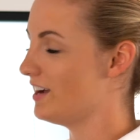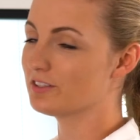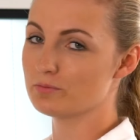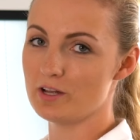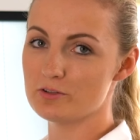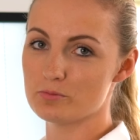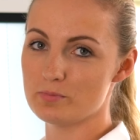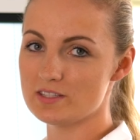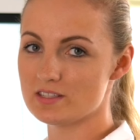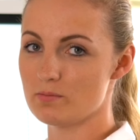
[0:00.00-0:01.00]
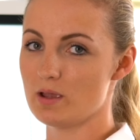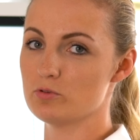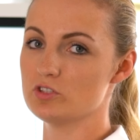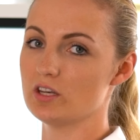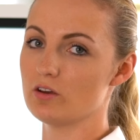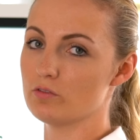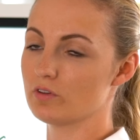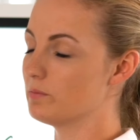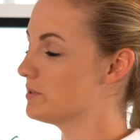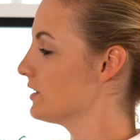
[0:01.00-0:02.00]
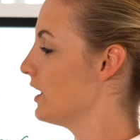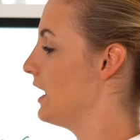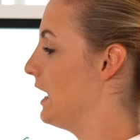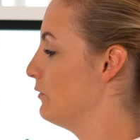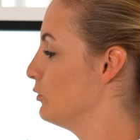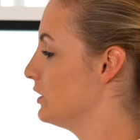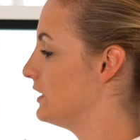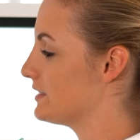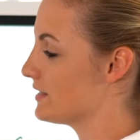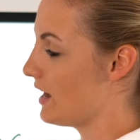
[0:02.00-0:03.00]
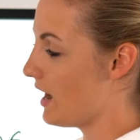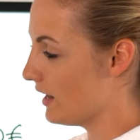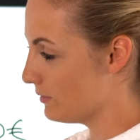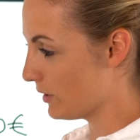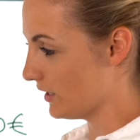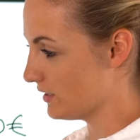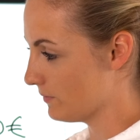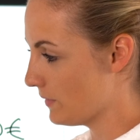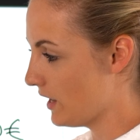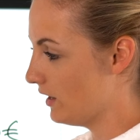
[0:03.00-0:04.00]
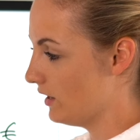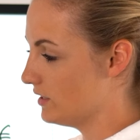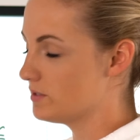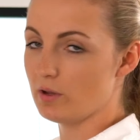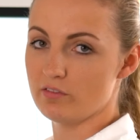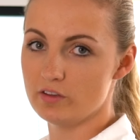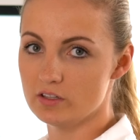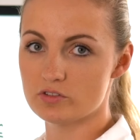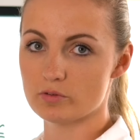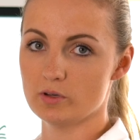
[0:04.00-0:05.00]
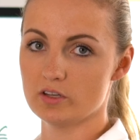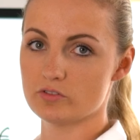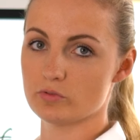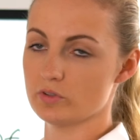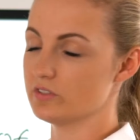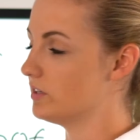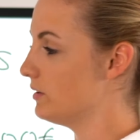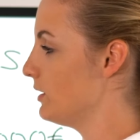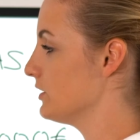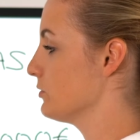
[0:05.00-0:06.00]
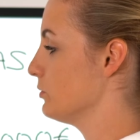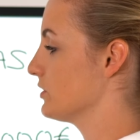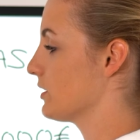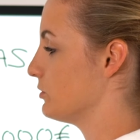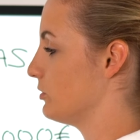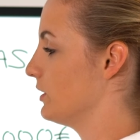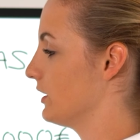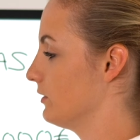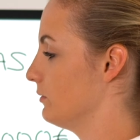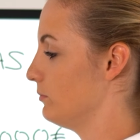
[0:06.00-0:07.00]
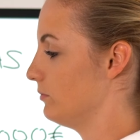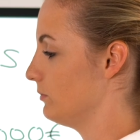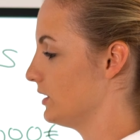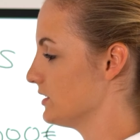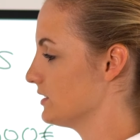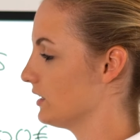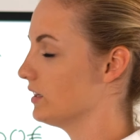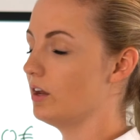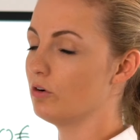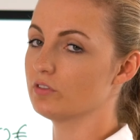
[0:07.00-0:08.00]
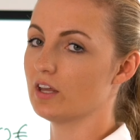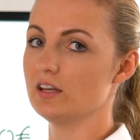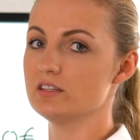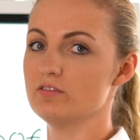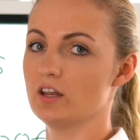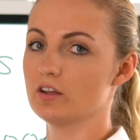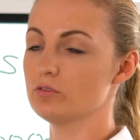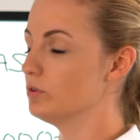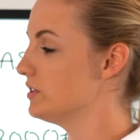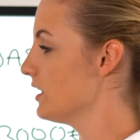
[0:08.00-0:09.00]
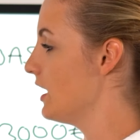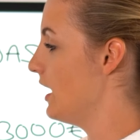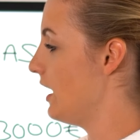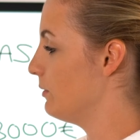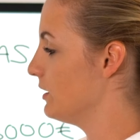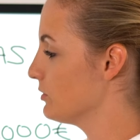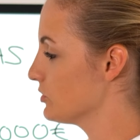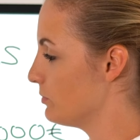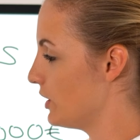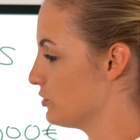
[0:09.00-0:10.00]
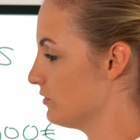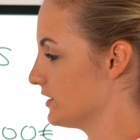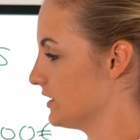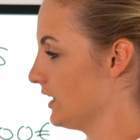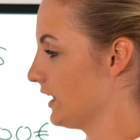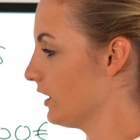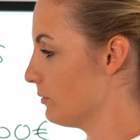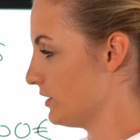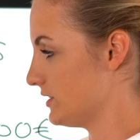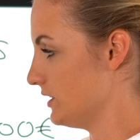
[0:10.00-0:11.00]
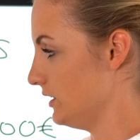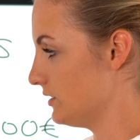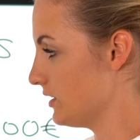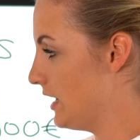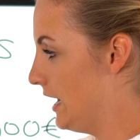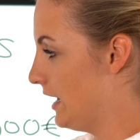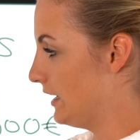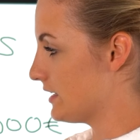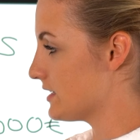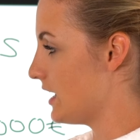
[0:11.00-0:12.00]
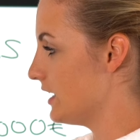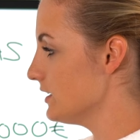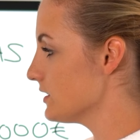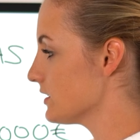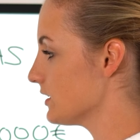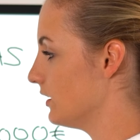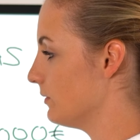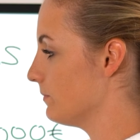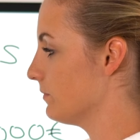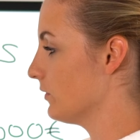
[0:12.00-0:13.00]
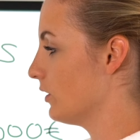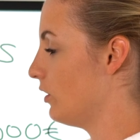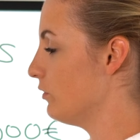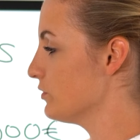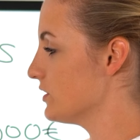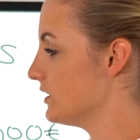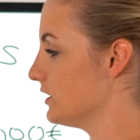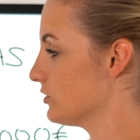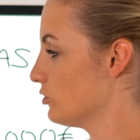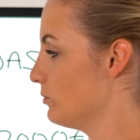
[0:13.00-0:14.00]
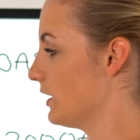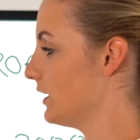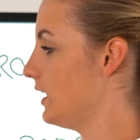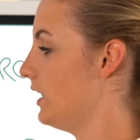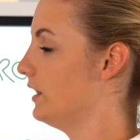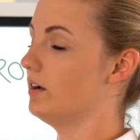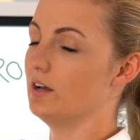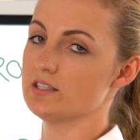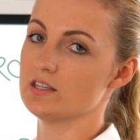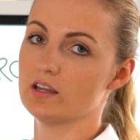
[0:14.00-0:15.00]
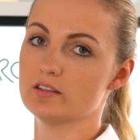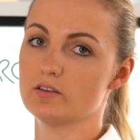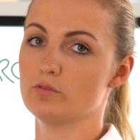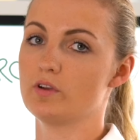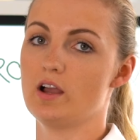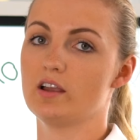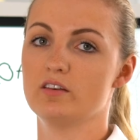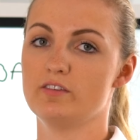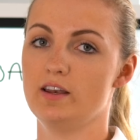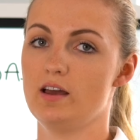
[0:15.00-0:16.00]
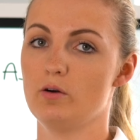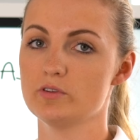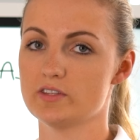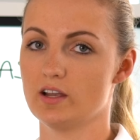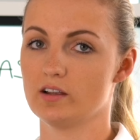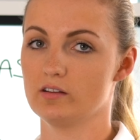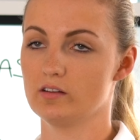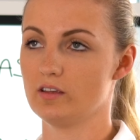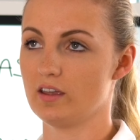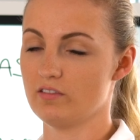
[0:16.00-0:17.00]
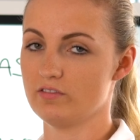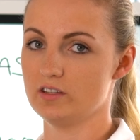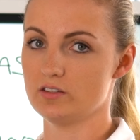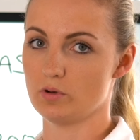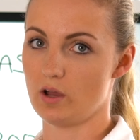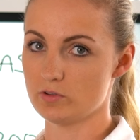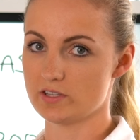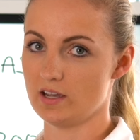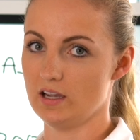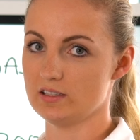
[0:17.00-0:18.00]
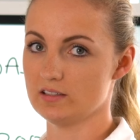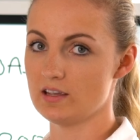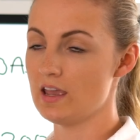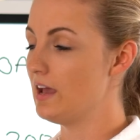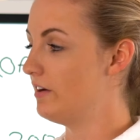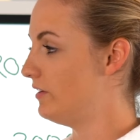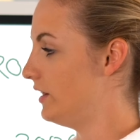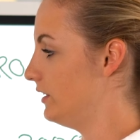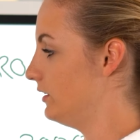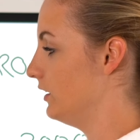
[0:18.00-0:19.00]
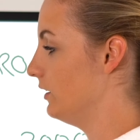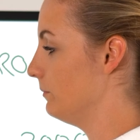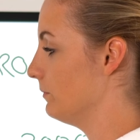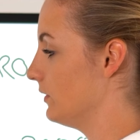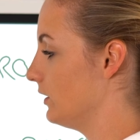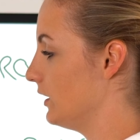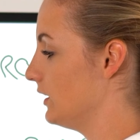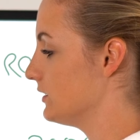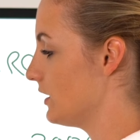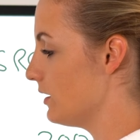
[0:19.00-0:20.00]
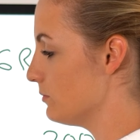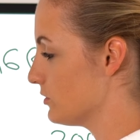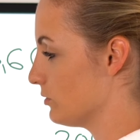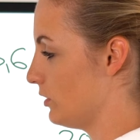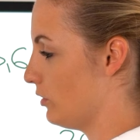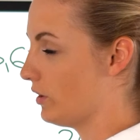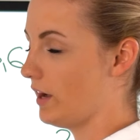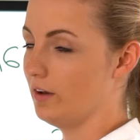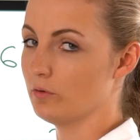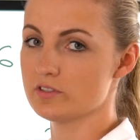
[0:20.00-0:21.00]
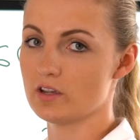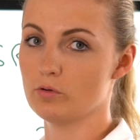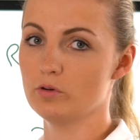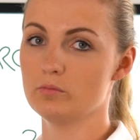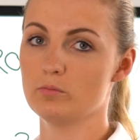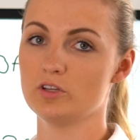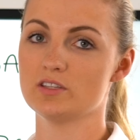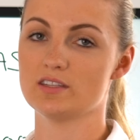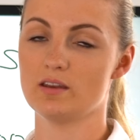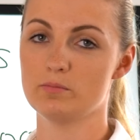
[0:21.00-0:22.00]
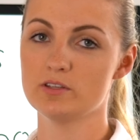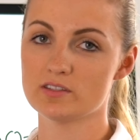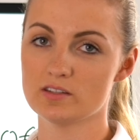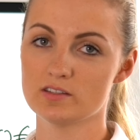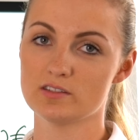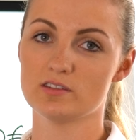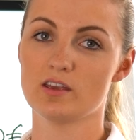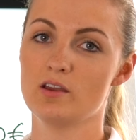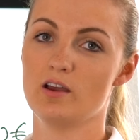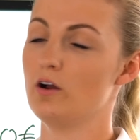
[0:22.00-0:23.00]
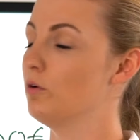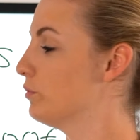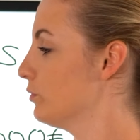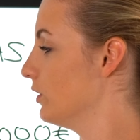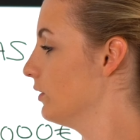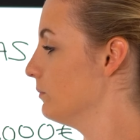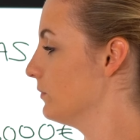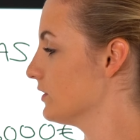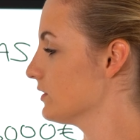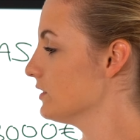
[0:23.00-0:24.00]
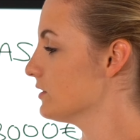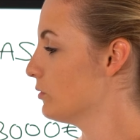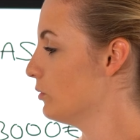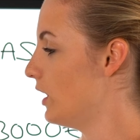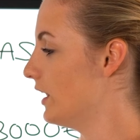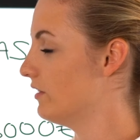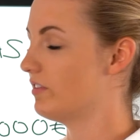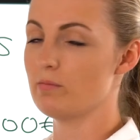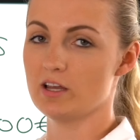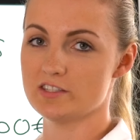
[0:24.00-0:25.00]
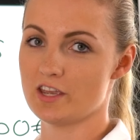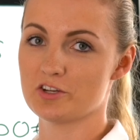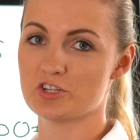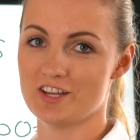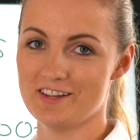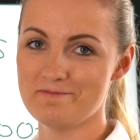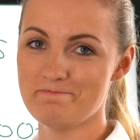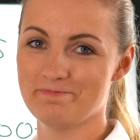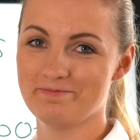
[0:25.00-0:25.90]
Tag, sobald du ein bisschen mehr Budget drauf gibst, würde das einbrechen. Ist bei vielen zumindest so. Ist nicht immer so. Es gibt auch mal manche Sachen, die laufen relativ lange durch. Aber hier mal so ein Beispiel, was in der Regel passiert. Das heißt, ähm, offensichtlich ist schon mal klar, eine Anzeige ist auf gar keinen Fall aussagekräftig und ausreichend. Weil ähm, ich selbst und auch keiner unserer Kunden möchte sein Business auf ähm, das Risiko einer Werbeanzeige stellen.